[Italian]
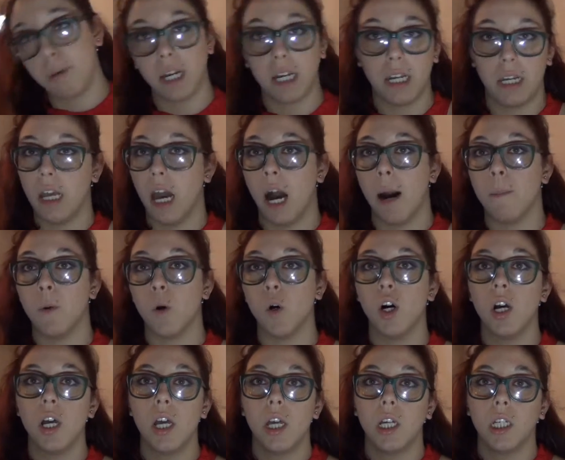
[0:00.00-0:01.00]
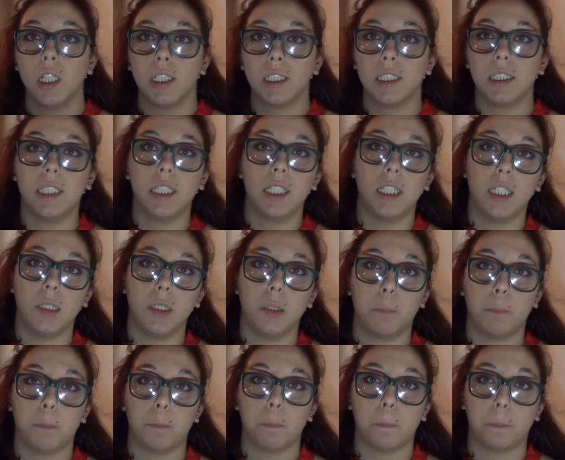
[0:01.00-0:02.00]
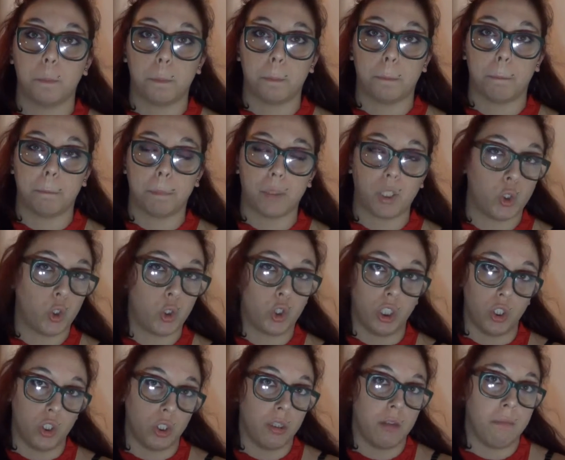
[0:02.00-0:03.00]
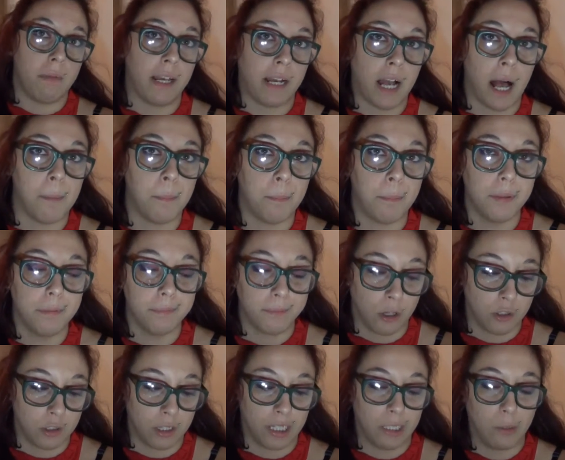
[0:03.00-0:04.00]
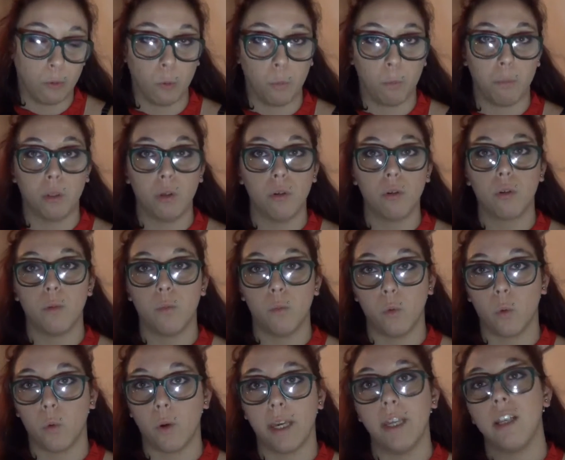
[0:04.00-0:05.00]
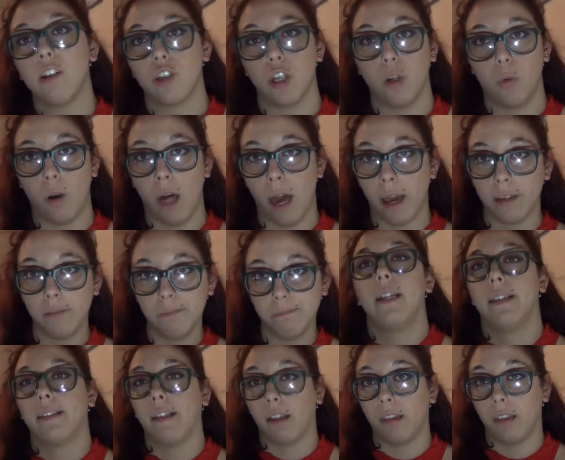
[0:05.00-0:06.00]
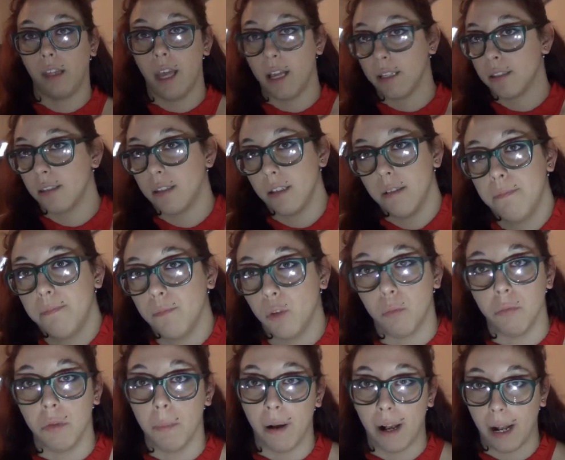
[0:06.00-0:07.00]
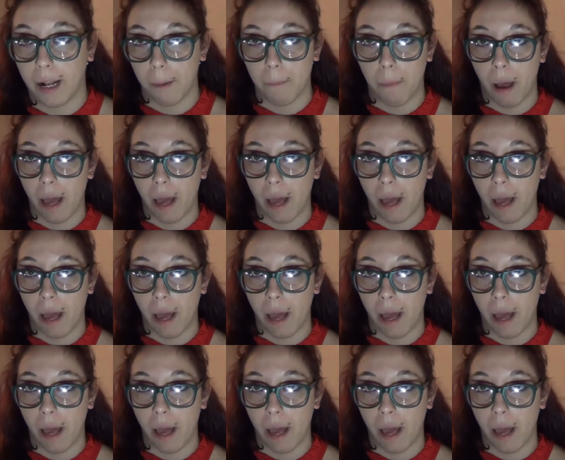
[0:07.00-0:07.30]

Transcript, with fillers: parliamo di prodottino di make up cosa che dubito comunque il cellulare il 3ds non mi manca